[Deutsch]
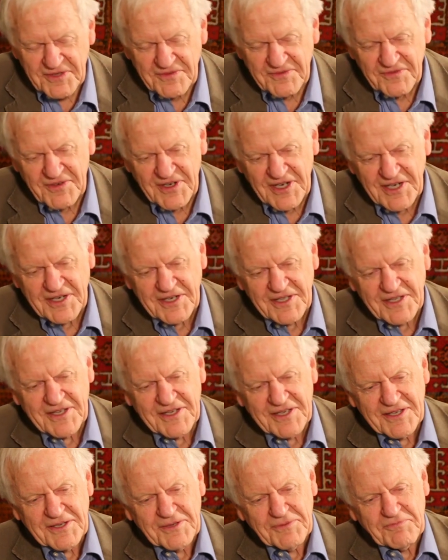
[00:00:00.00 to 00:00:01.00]
jeden Fall.
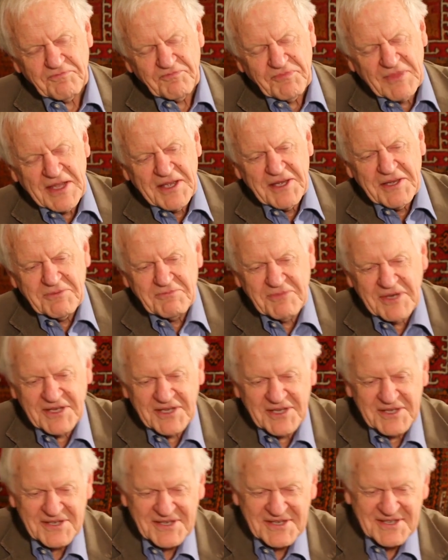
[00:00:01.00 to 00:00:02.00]
Ähm,
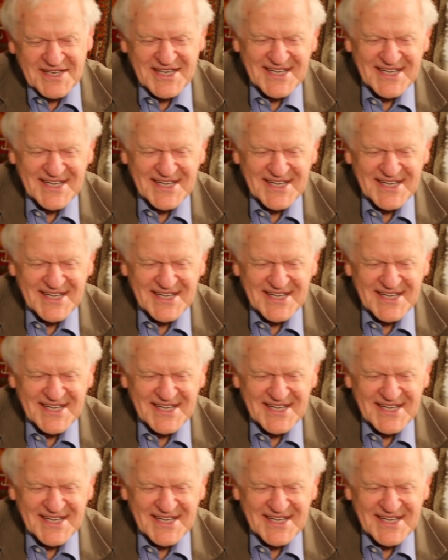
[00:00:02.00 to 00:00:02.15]
man hat,